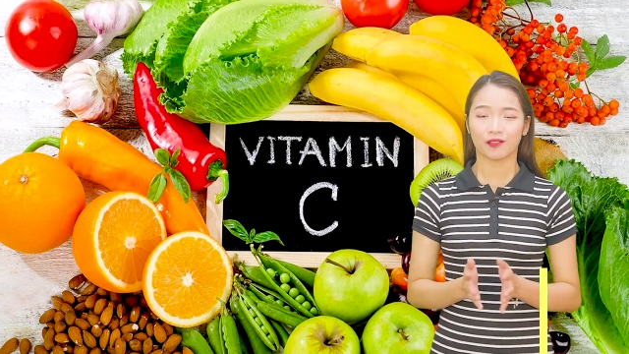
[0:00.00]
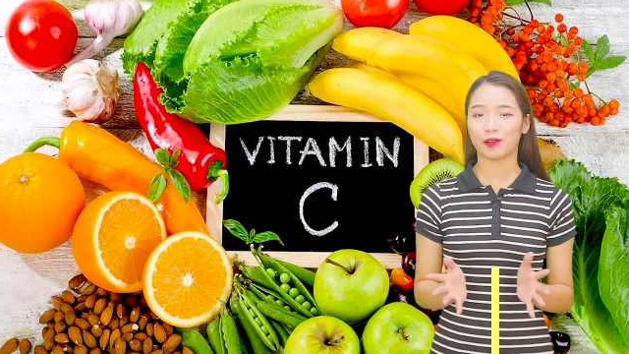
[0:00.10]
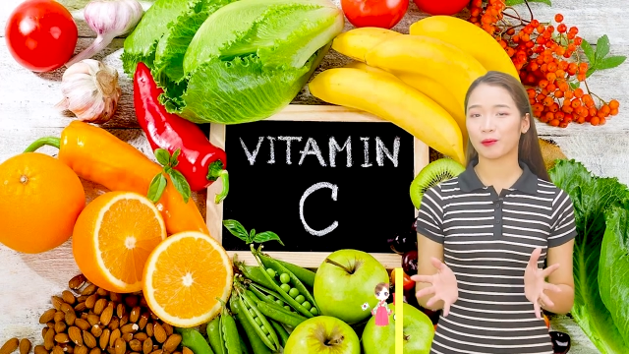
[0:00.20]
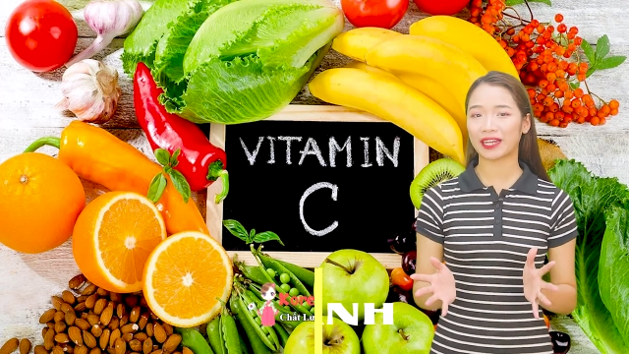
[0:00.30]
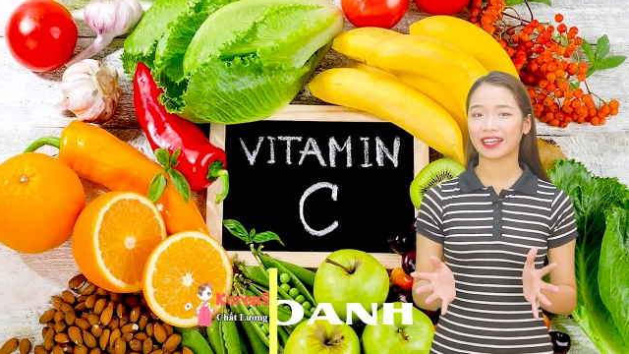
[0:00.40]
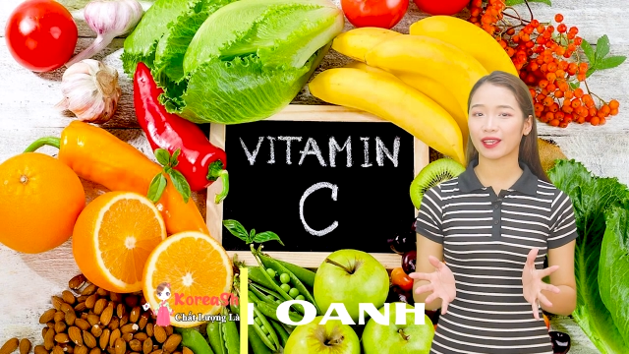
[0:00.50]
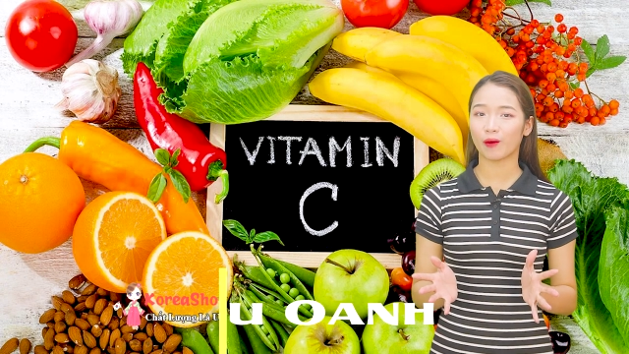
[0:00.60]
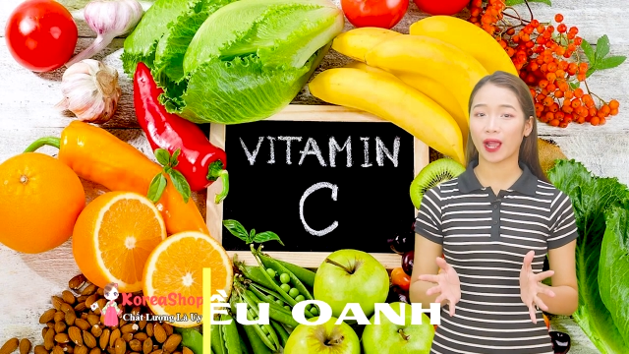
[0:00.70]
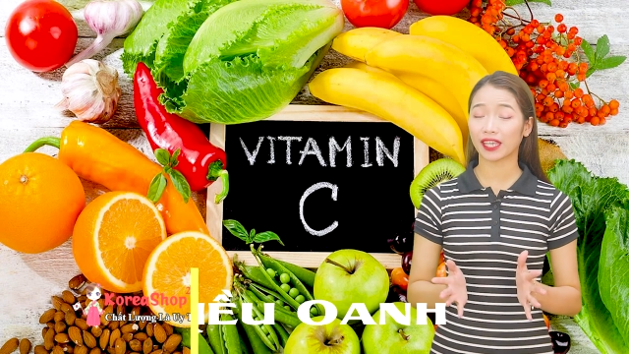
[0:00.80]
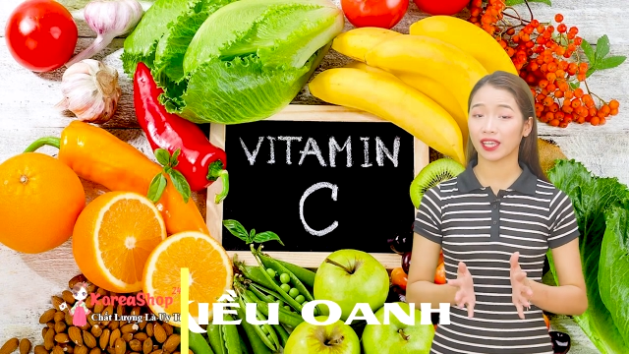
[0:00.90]
Và mình là
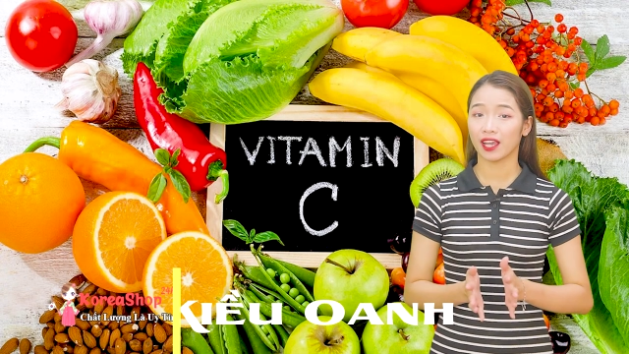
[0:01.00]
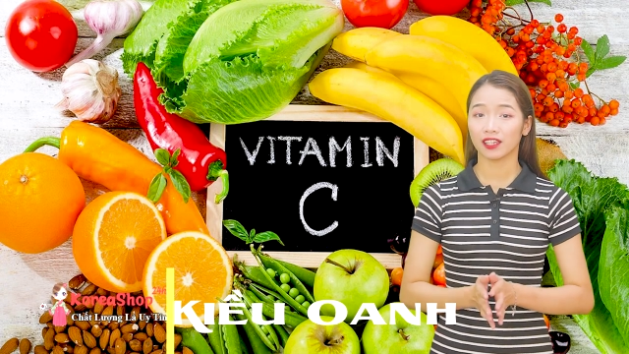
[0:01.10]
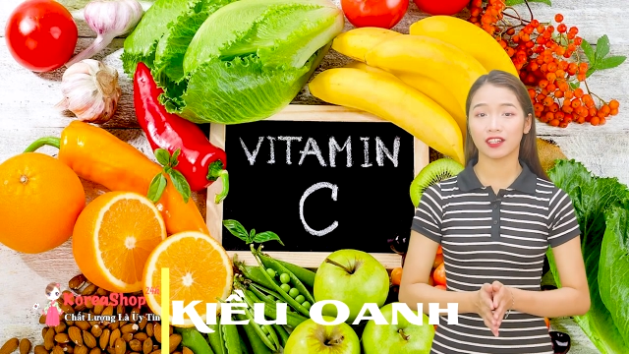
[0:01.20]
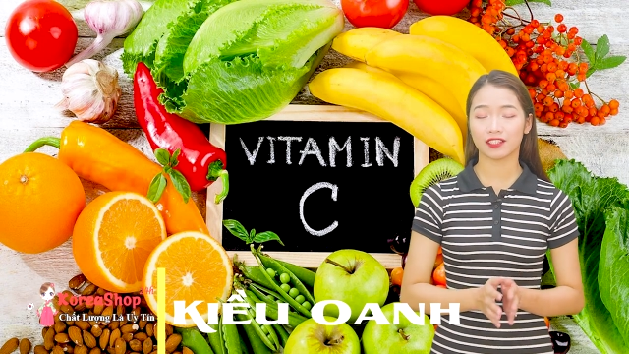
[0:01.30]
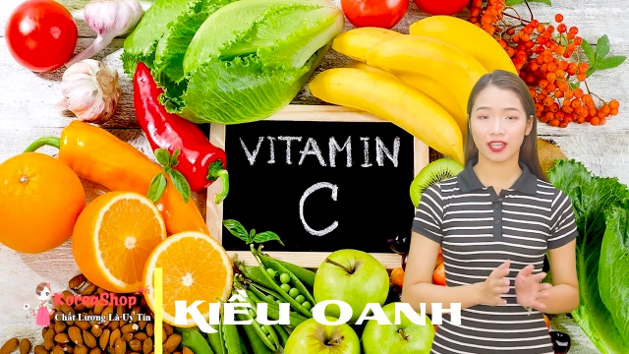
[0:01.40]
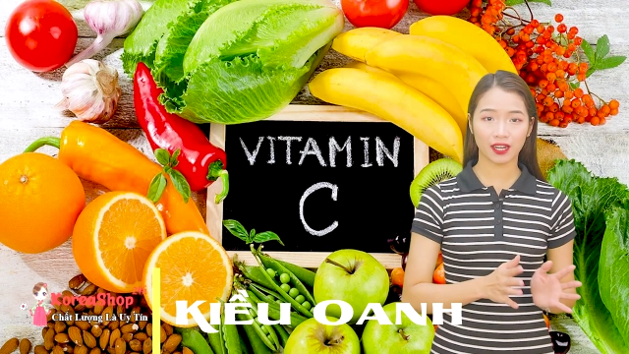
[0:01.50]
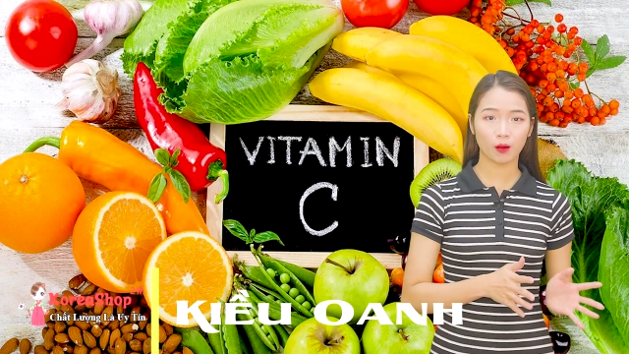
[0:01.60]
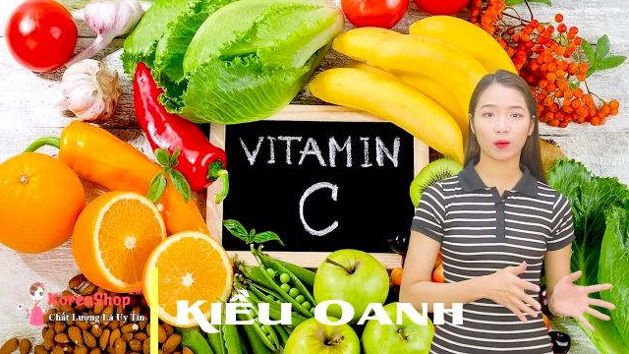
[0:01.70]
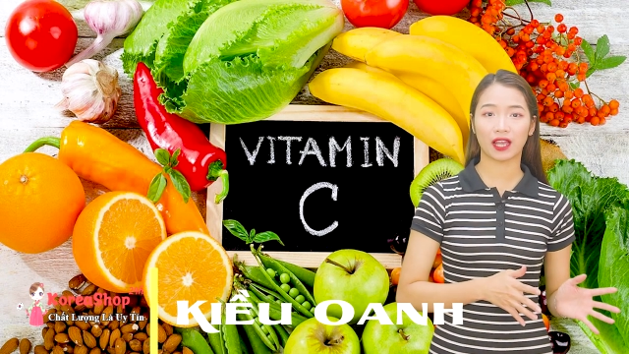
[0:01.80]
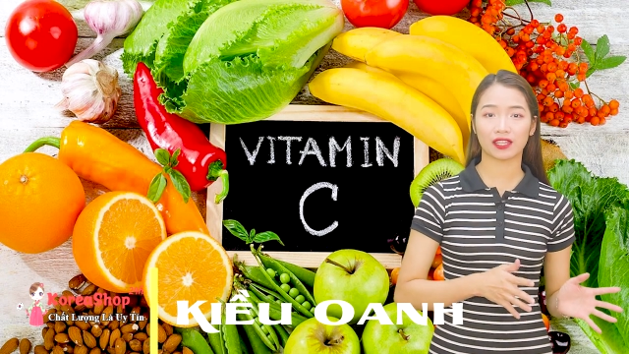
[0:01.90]
Kiều Anh, người sẽ
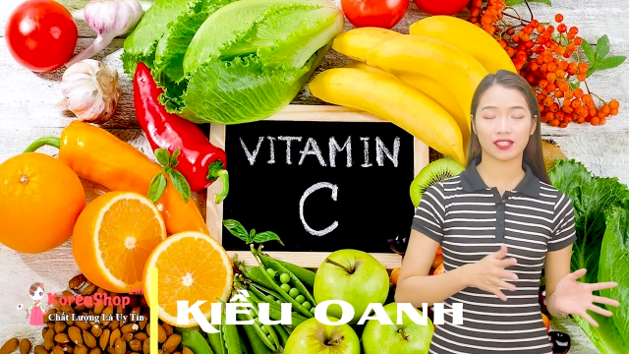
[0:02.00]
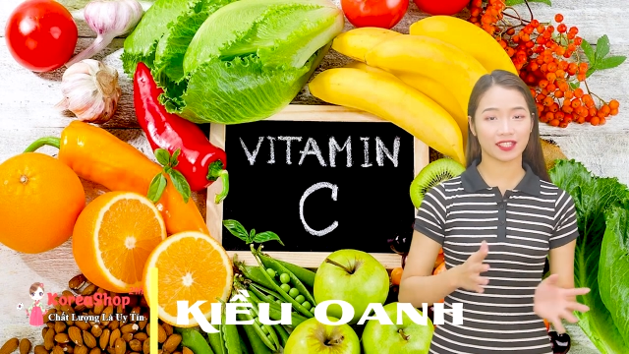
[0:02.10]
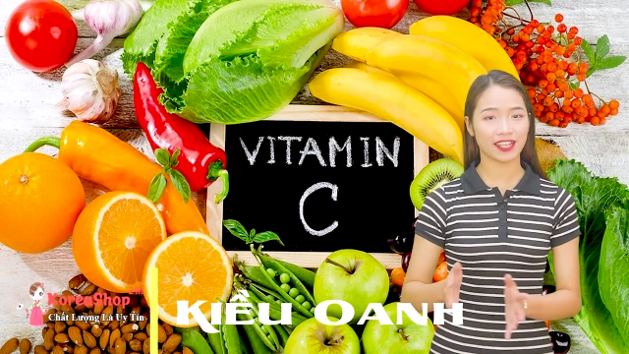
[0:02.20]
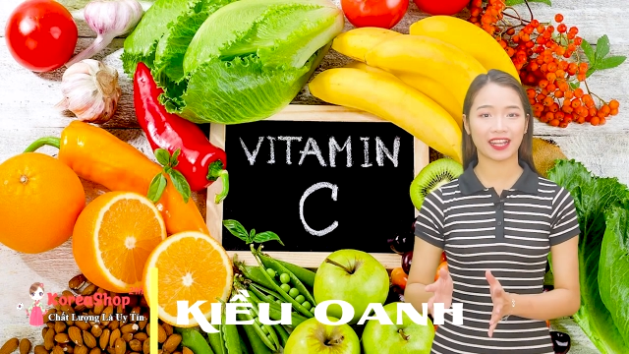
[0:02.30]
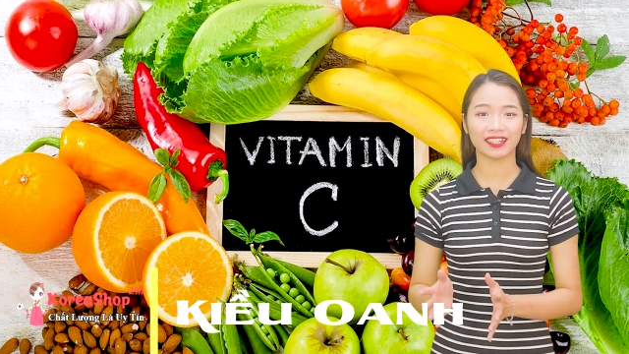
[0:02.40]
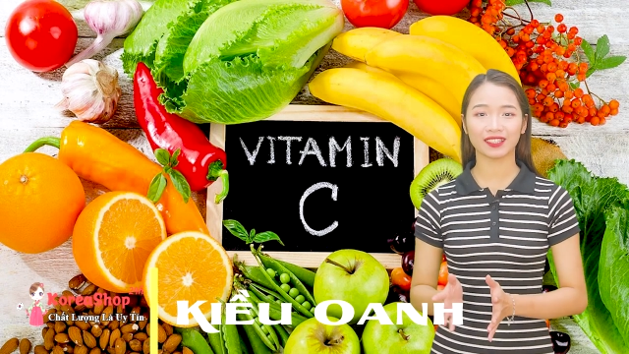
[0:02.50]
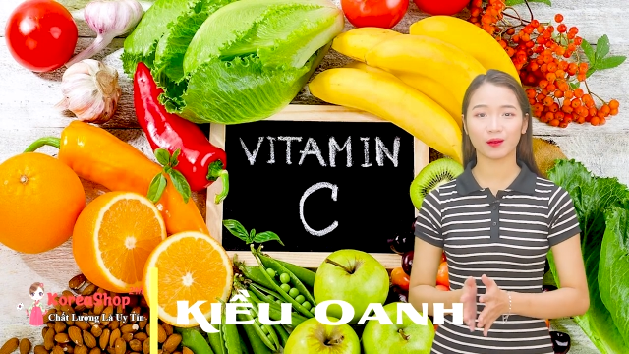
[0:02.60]
đồng hành chia sẻ các